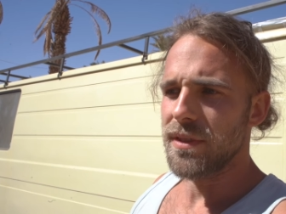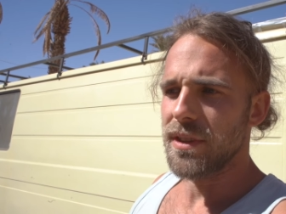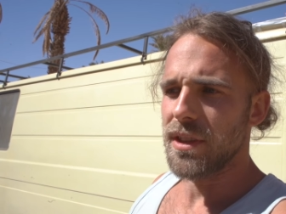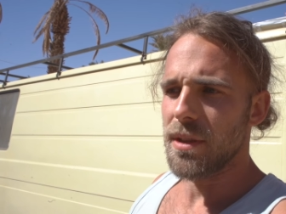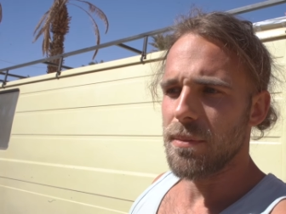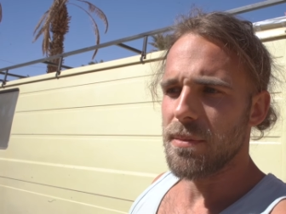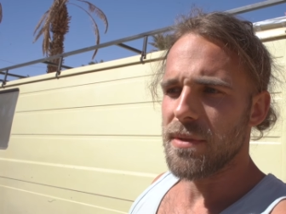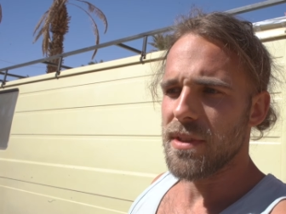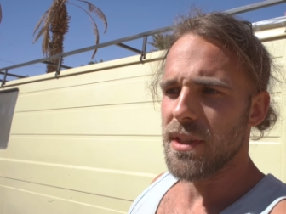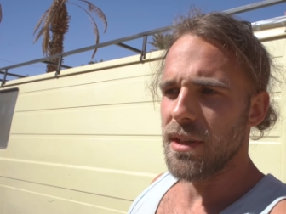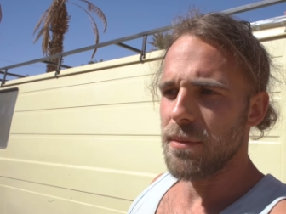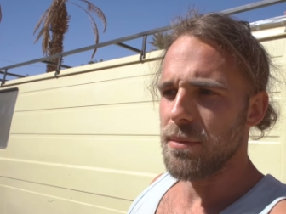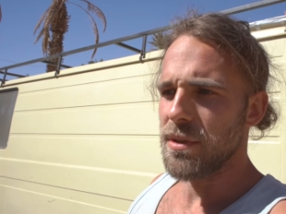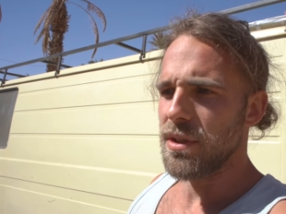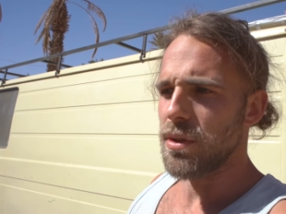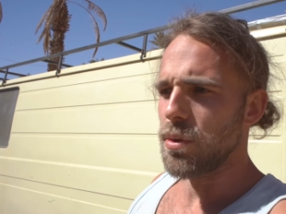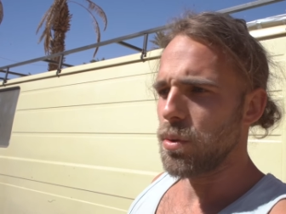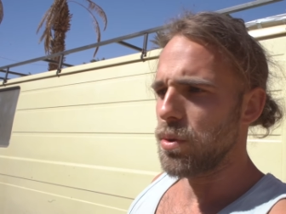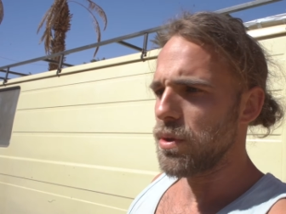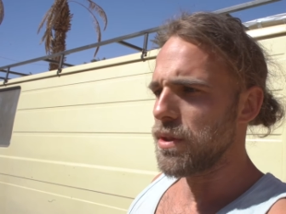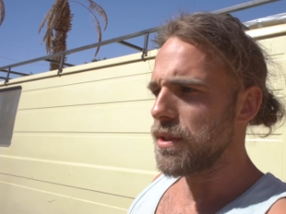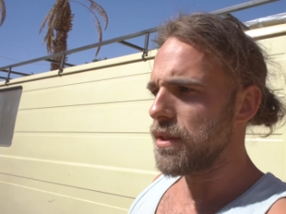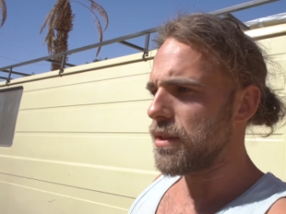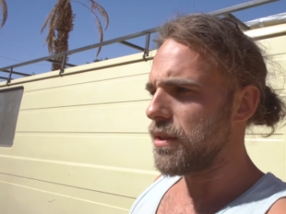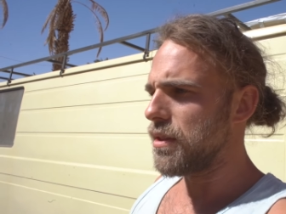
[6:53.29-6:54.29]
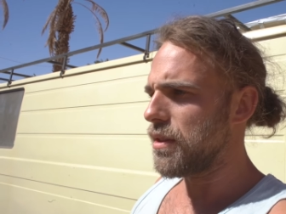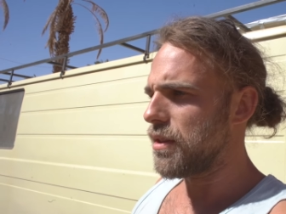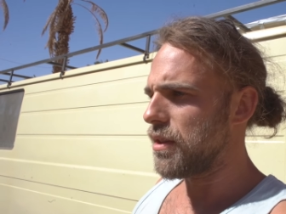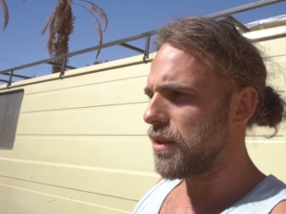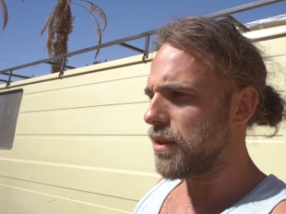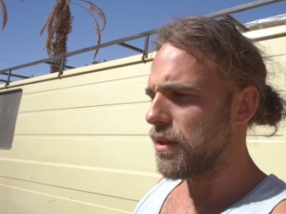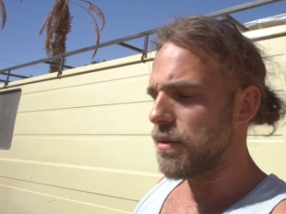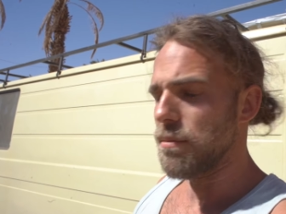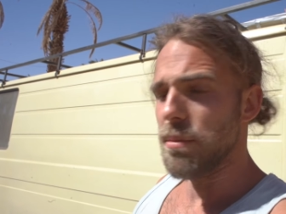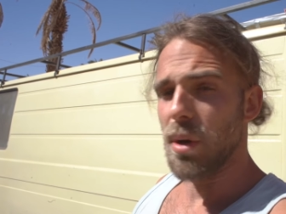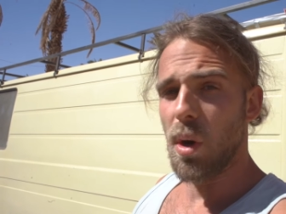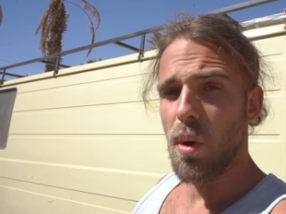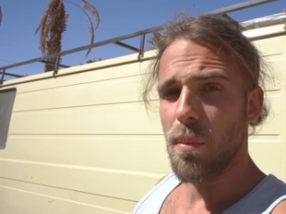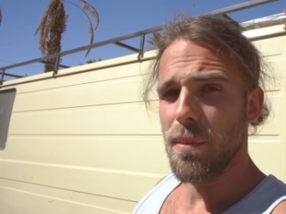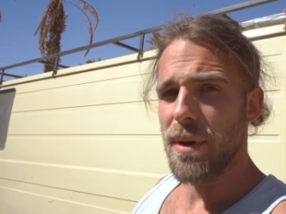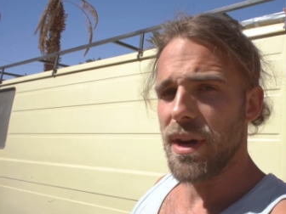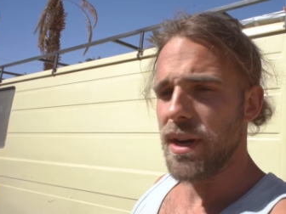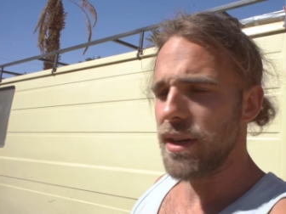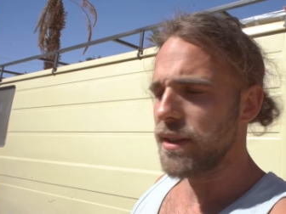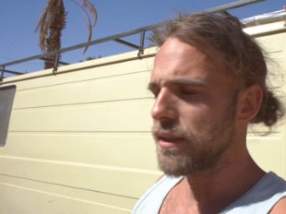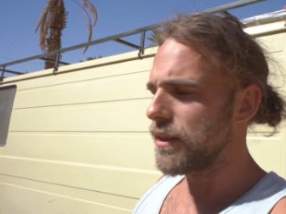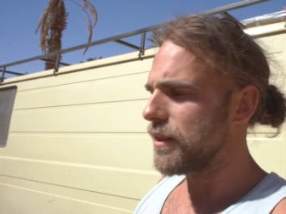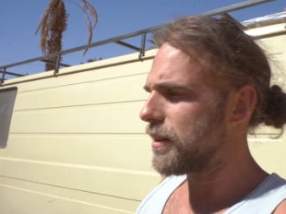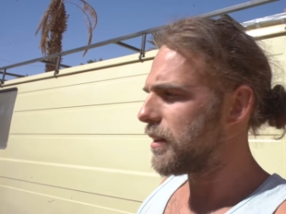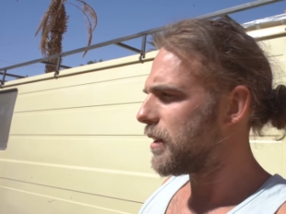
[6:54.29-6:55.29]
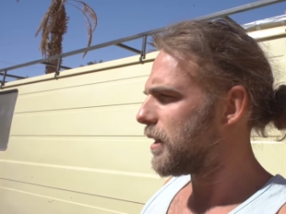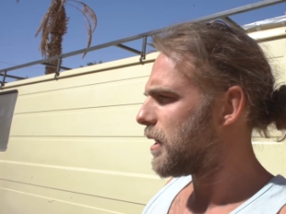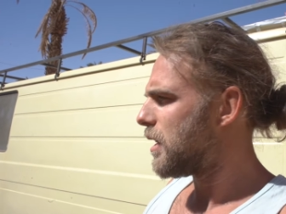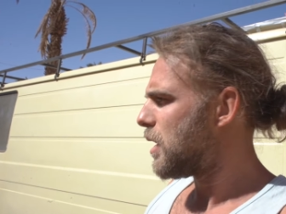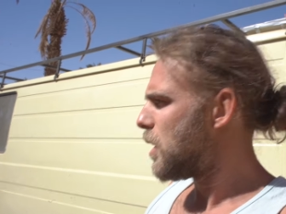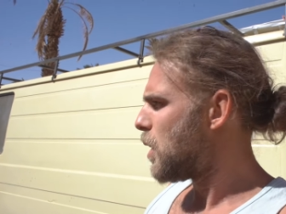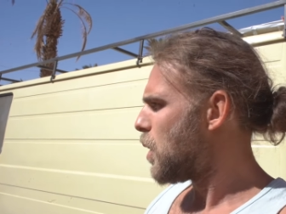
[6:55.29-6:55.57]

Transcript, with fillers: Die gibt es ja nämlich günstig in Baumärkten.